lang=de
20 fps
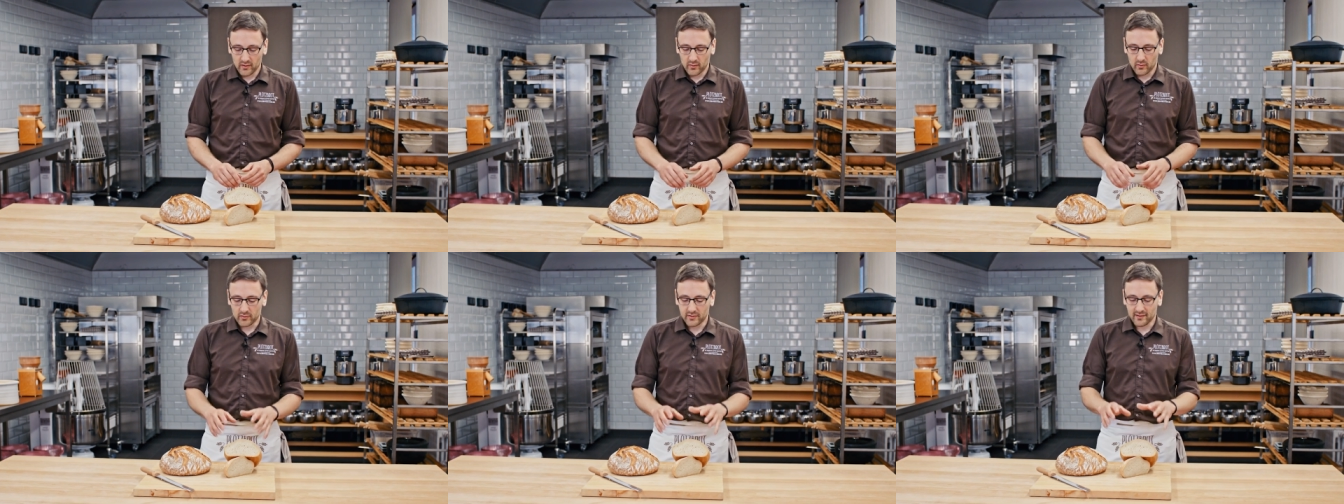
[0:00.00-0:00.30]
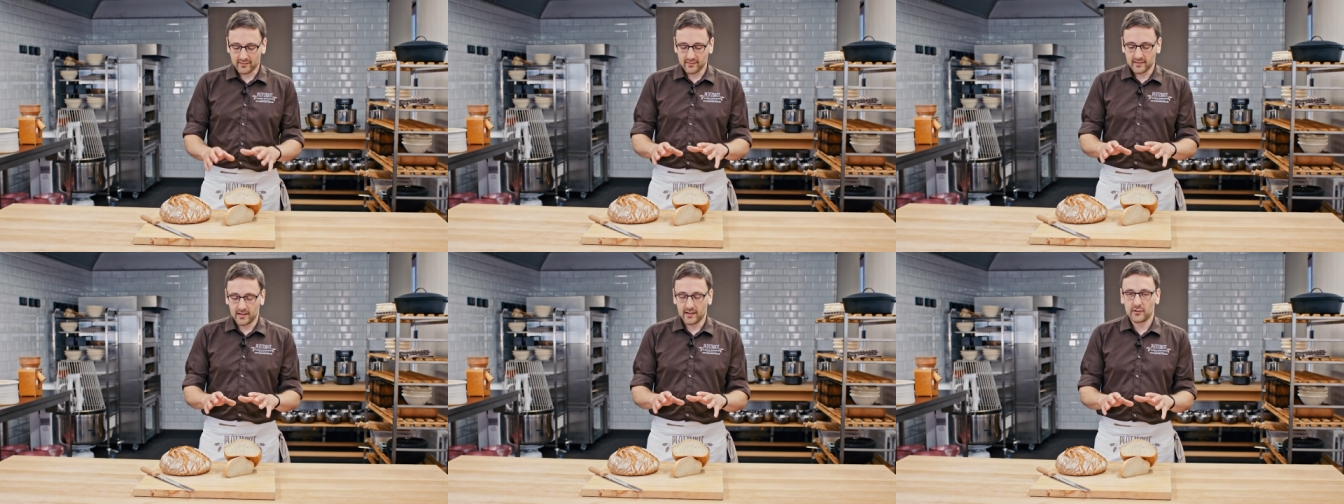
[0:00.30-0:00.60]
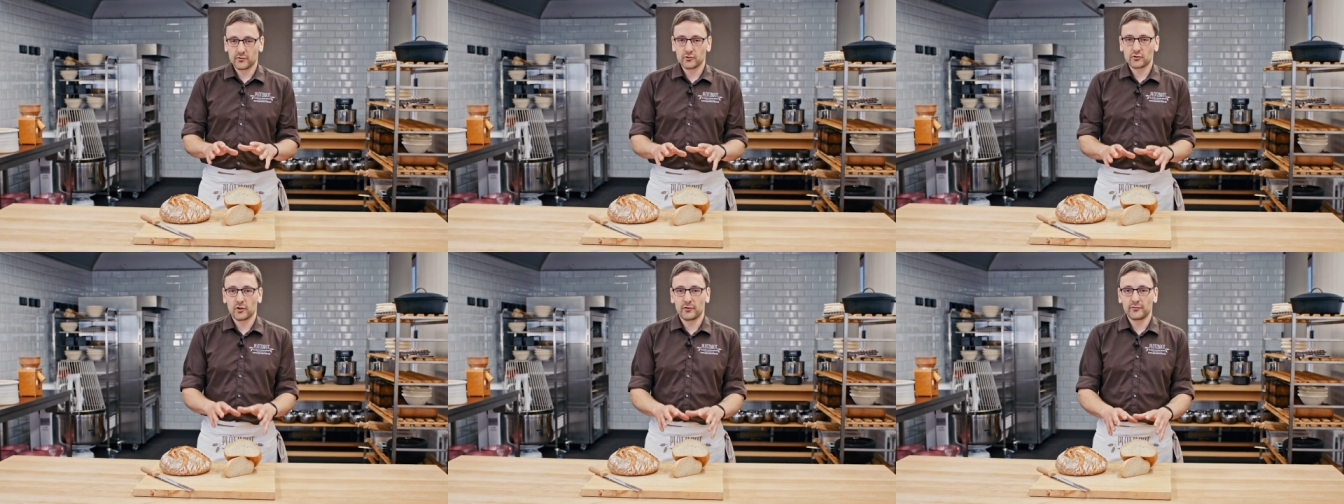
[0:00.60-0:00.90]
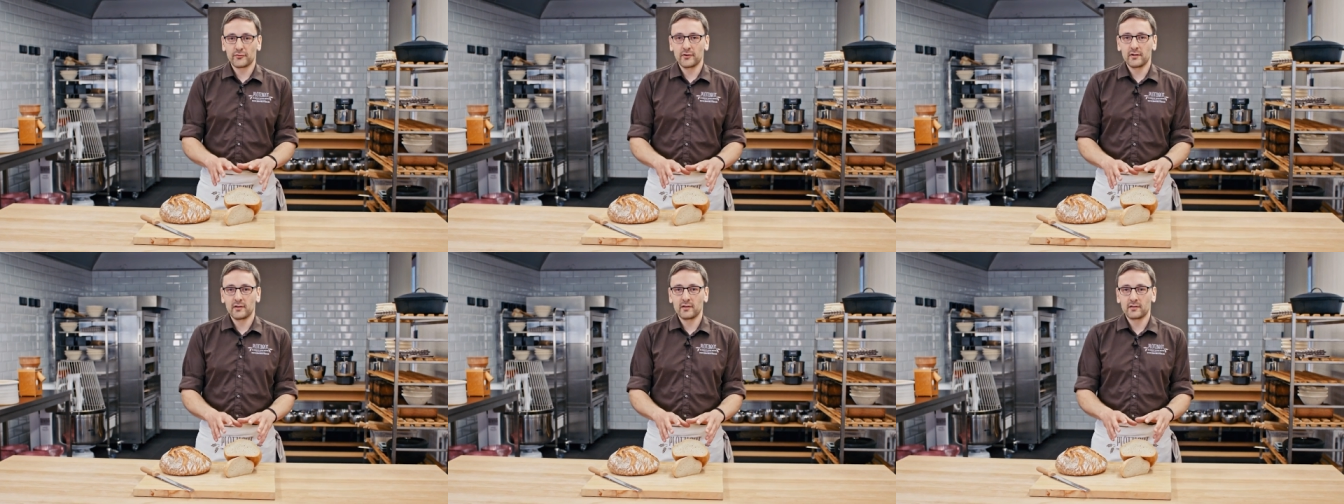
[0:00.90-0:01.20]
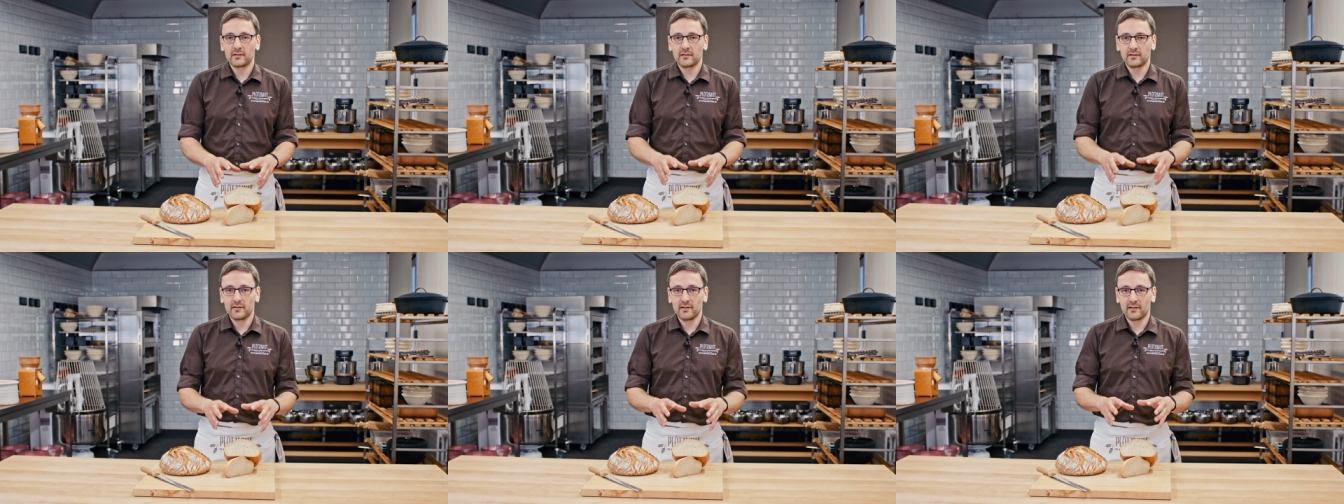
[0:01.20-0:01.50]
Und das sind alles
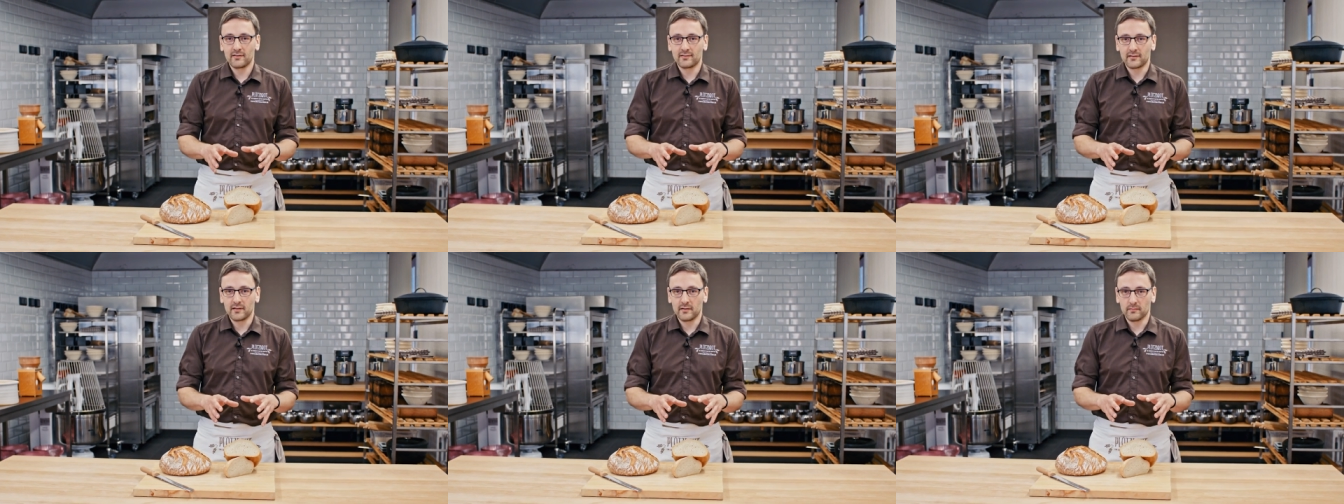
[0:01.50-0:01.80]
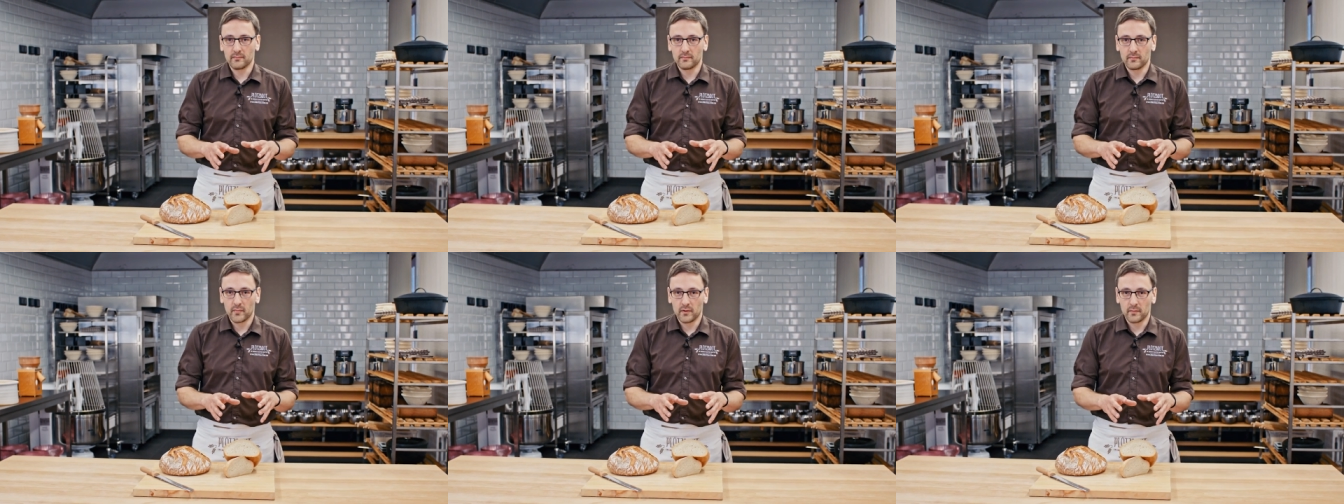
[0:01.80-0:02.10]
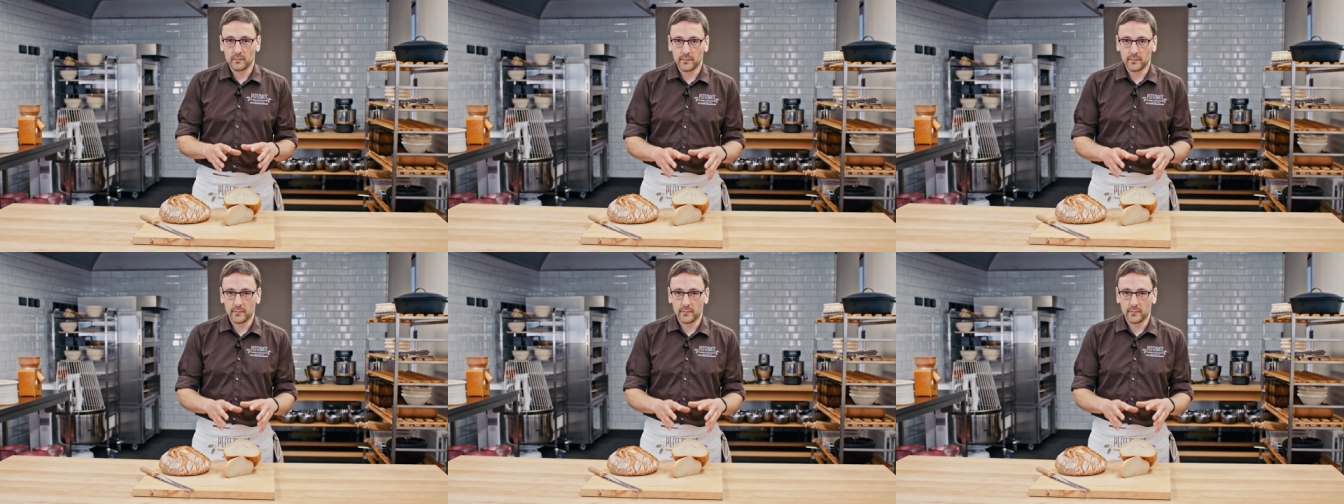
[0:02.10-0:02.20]
Stoffe, die es dem